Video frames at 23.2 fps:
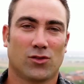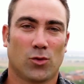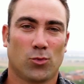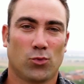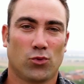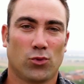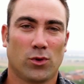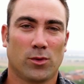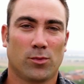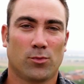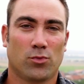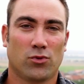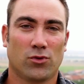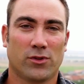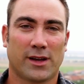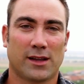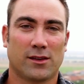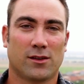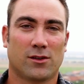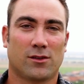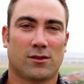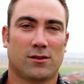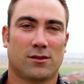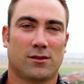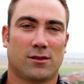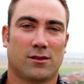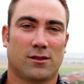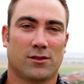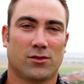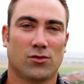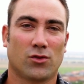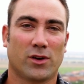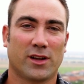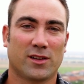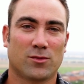depuis plus d'un an
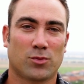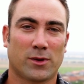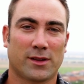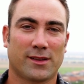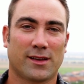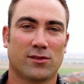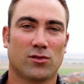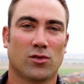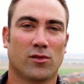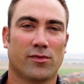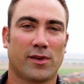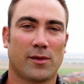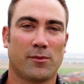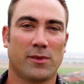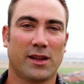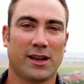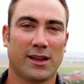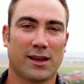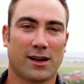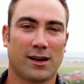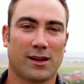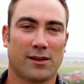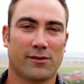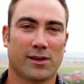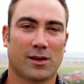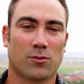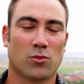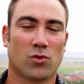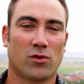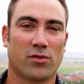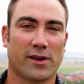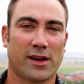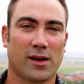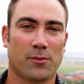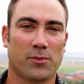sur l'exploitation familiale avec
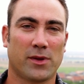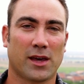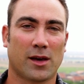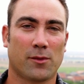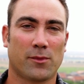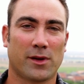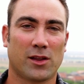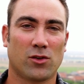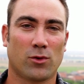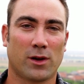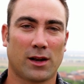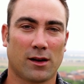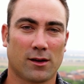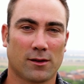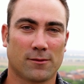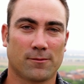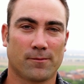mon frère Pierre-Emmanuel.